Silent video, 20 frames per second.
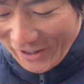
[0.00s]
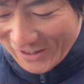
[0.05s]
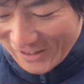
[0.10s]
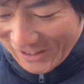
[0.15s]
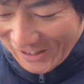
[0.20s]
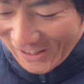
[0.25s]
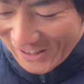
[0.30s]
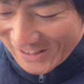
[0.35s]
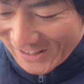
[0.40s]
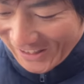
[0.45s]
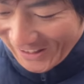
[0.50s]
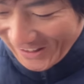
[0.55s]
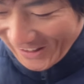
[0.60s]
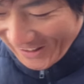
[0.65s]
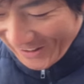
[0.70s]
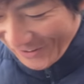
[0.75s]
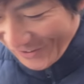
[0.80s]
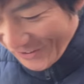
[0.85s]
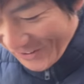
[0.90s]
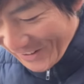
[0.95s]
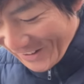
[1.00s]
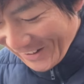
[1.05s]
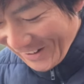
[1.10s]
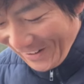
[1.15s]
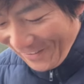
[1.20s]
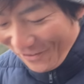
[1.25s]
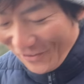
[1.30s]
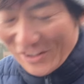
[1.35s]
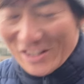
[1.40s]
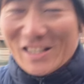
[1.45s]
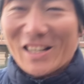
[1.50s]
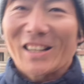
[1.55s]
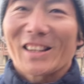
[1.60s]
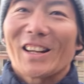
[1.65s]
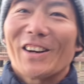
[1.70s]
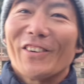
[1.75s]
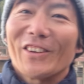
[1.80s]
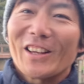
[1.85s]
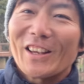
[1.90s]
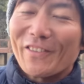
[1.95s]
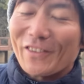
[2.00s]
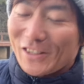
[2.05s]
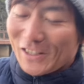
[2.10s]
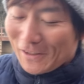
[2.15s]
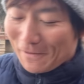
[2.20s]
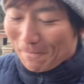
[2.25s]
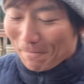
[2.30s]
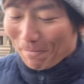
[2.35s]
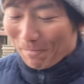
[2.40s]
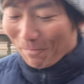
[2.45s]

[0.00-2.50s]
探したいんだけど、見つかったらまた言います。